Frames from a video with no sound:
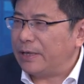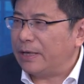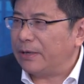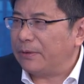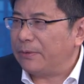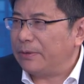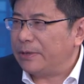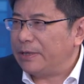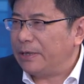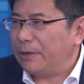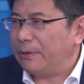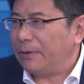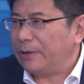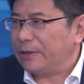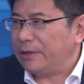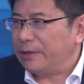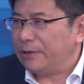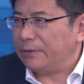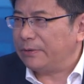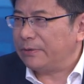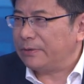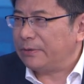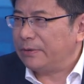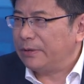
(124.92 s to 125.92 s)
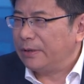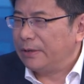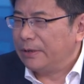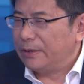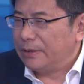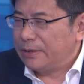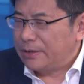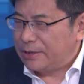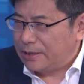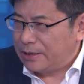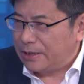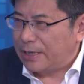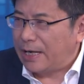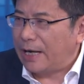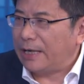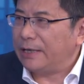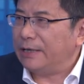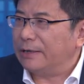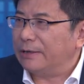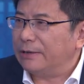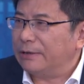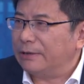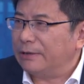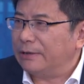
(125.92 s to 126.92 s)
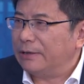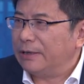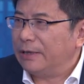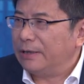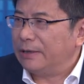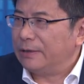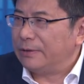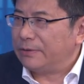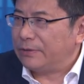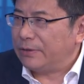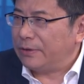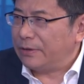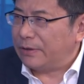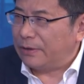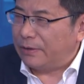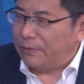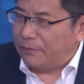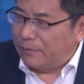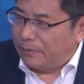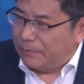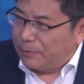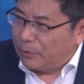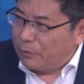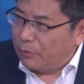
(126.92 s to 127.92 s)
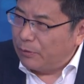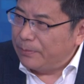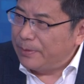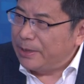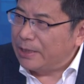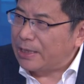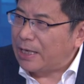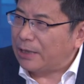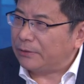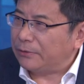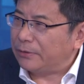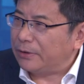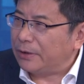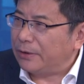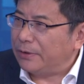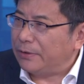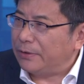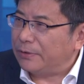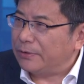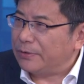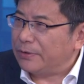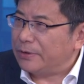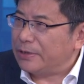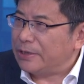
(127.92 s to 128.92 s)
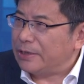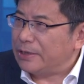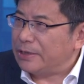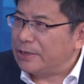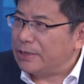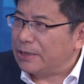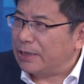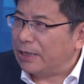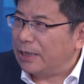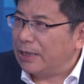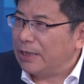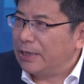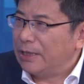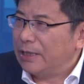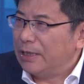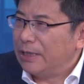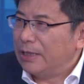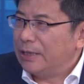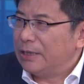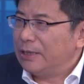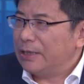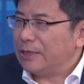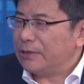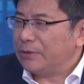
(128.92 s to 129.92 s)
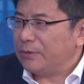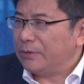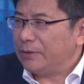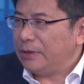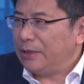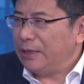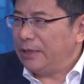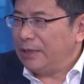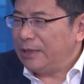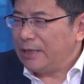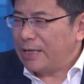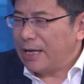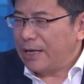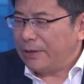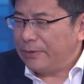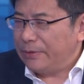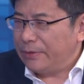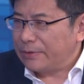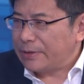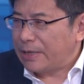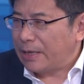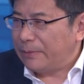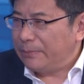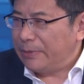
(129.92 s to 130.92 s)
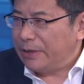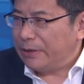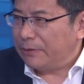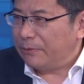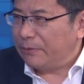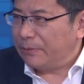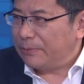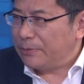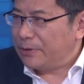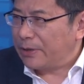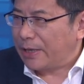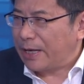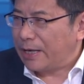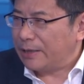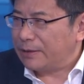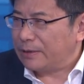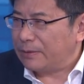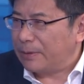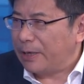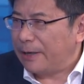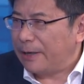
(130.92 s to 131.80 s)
年国庆黄金周起来以后，随着我们国民大众的旅游就兴起了。那时候第一代旅游产品，我们去看什